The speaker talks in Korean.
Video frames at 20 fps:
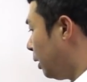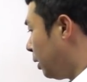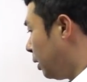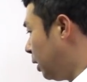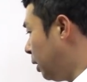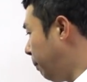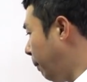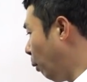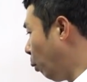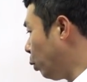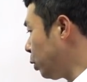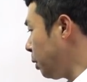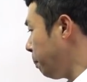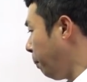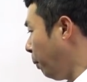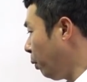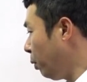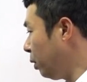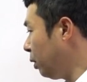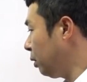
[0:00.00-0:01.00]
이백오십
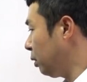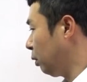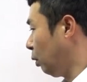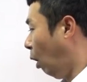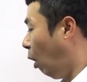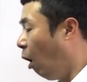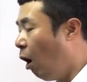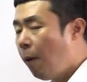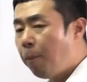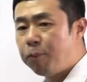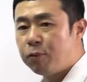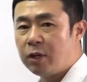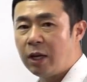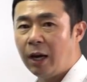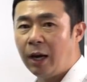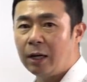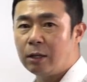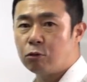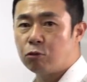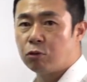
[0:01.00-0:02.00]
퍼센트를 더
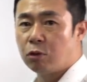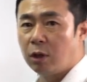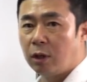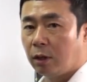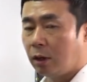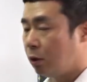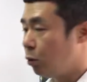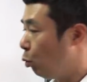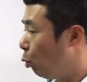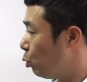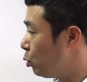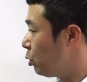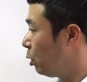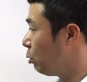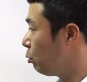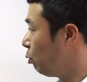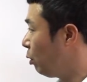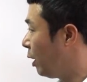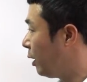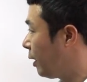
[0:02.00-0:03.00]
분양할 수 있는
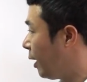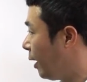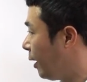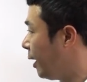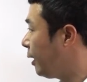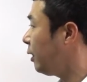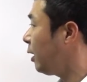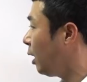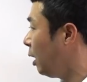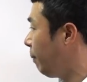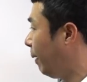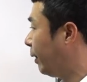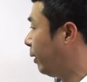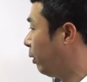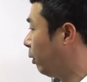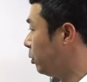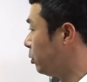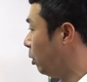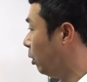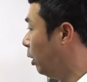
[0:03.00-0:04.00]
용적률에 대한 혜택을
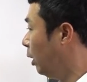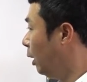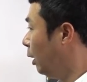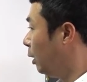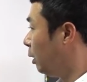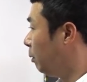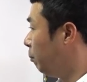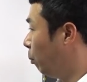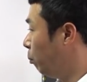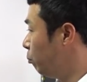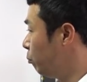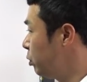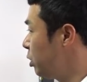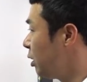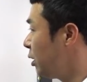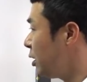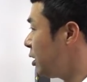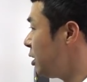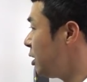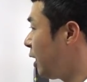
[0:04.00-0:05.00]
받는 거죠.
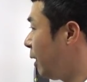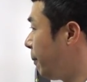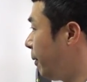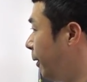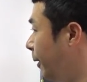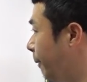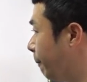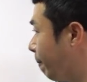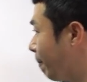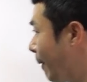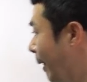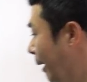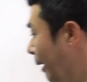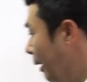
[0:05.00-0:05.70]
무슨 뜻이냐면은